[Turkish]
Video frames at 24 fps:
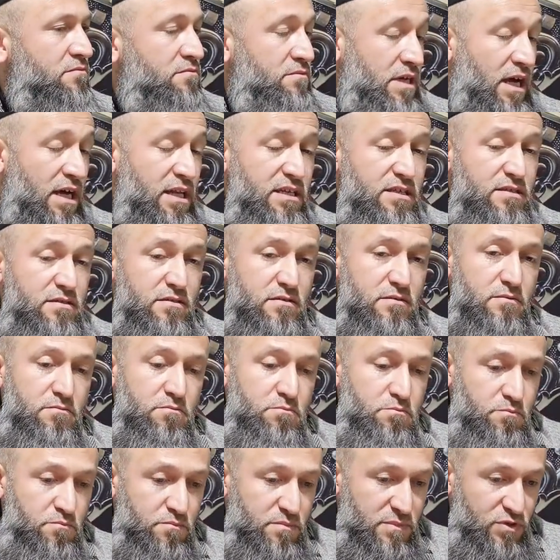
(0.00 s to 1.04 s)
Yani
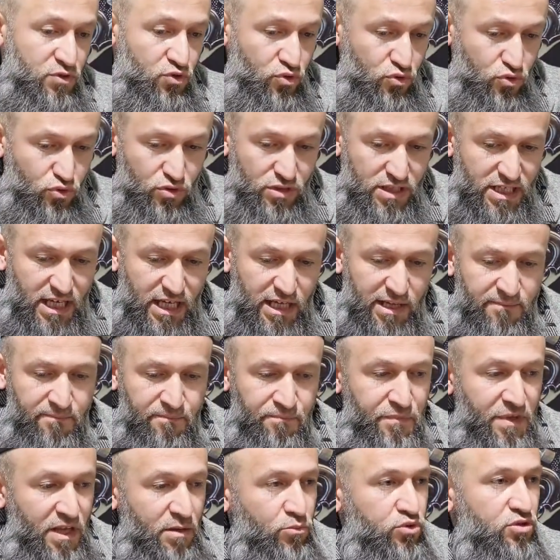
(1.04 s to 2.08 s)
çünkü niye?
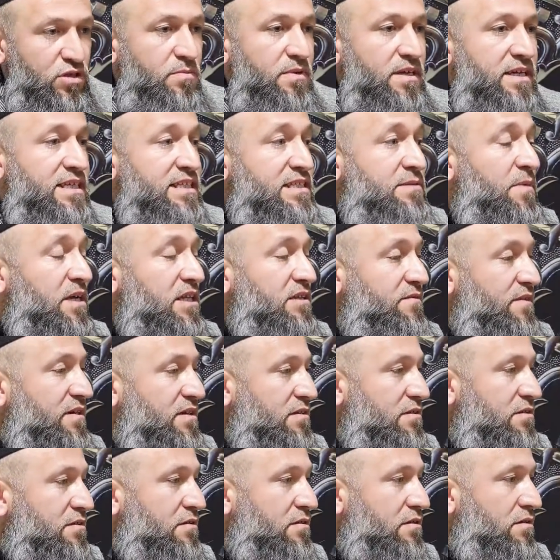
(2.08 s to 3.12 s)
Burada bir hizmet var.
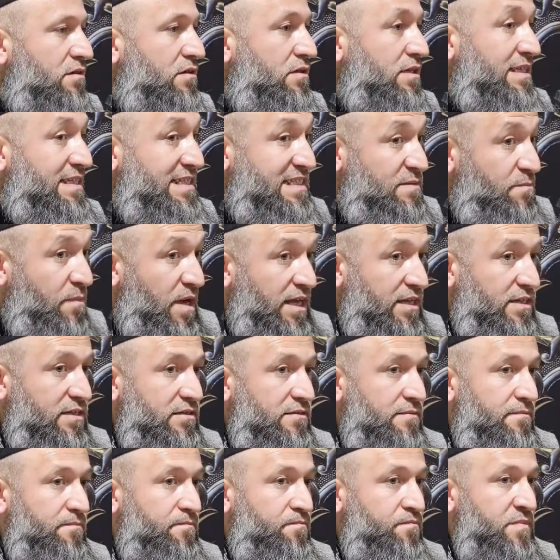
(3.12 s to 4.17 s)
Hizmet.
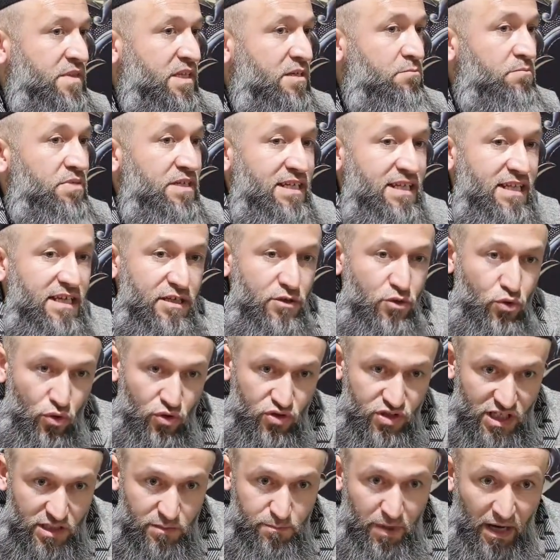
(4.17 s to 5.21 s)
Birileri
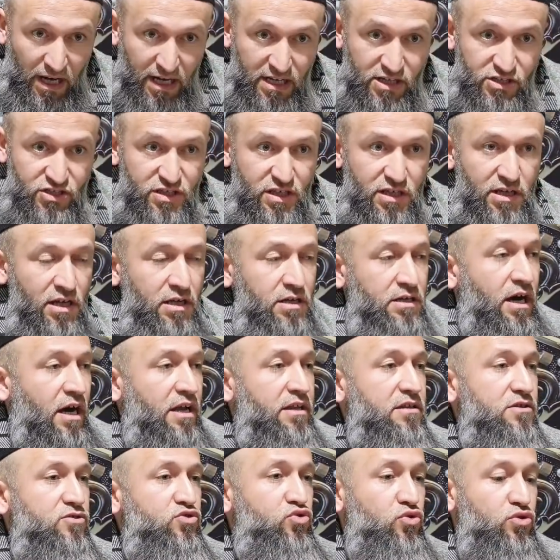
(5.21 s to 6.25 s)
görecek, paylaşacak.
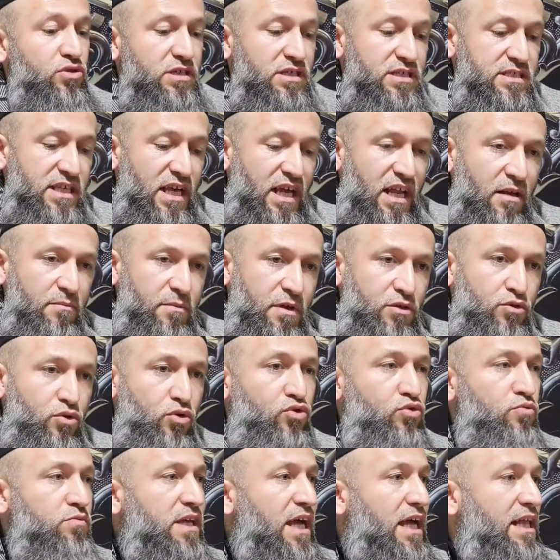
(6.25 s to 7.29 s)
Kardeş diyor ki Instagram'dan
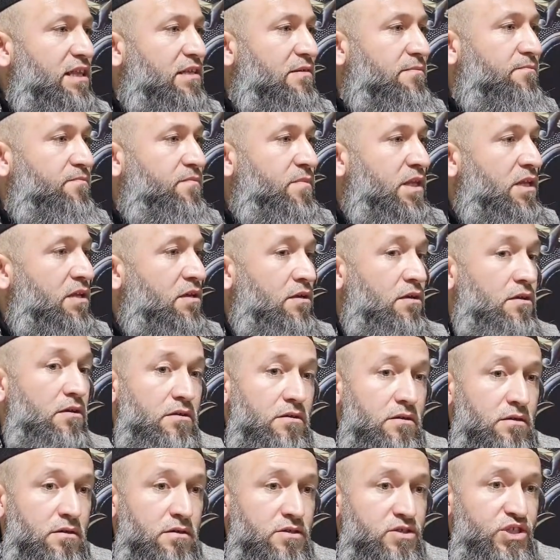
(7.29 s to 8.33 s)
gördüm geldim.
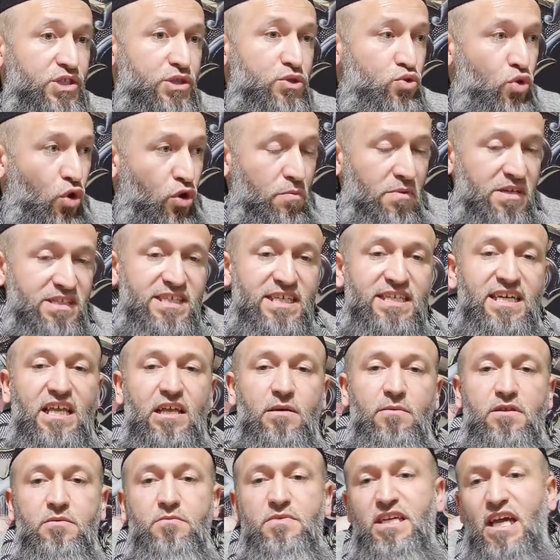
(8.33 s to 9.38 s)
Şimdi görmezse
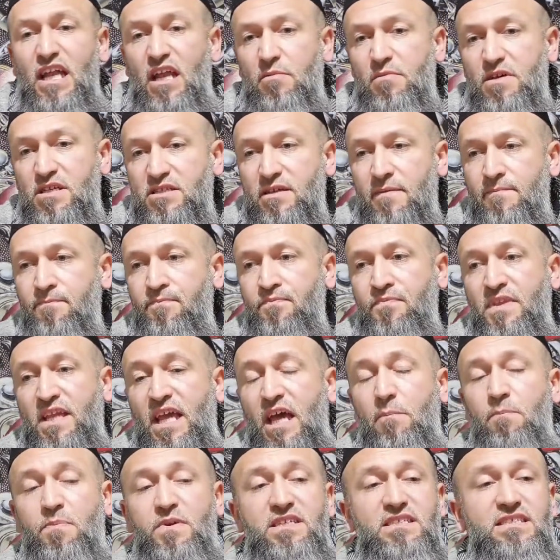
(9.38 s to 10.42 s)
gelebilir mi? Gelemez.
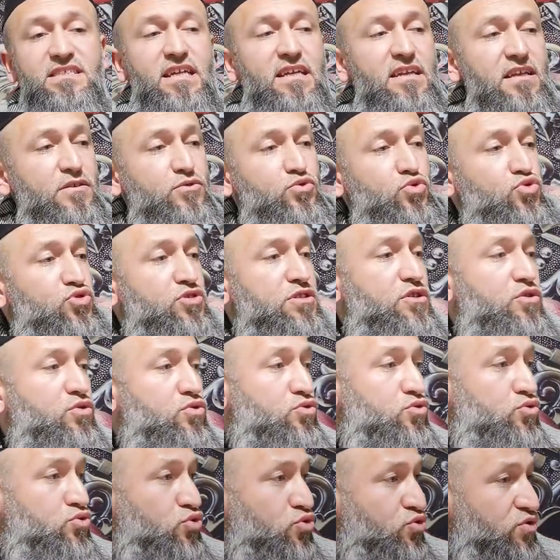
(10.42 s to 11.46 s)
Hepinizin en az 100, 200,
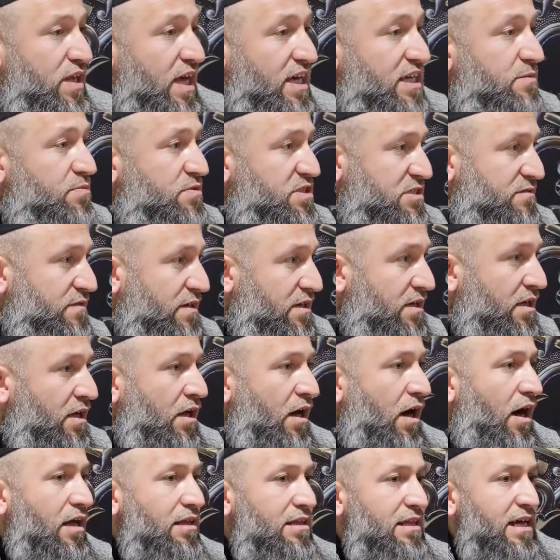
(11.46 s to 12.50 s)
300 takipçisi var.
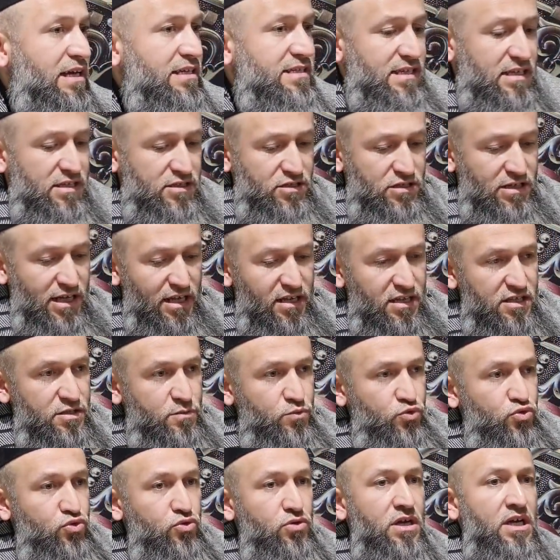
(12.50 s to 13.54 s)
Allah razı olsun kardeşim
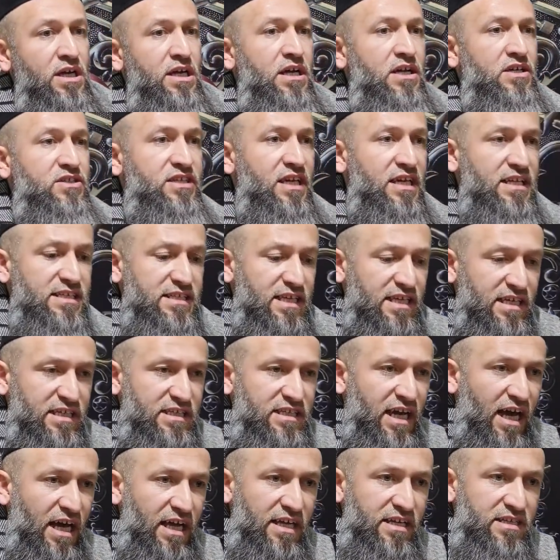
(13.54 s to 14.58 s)
şu şeyinize,
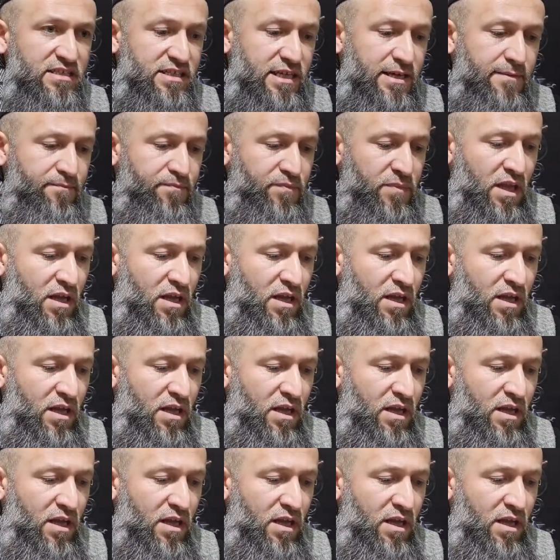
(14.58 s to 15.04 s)
hikayenize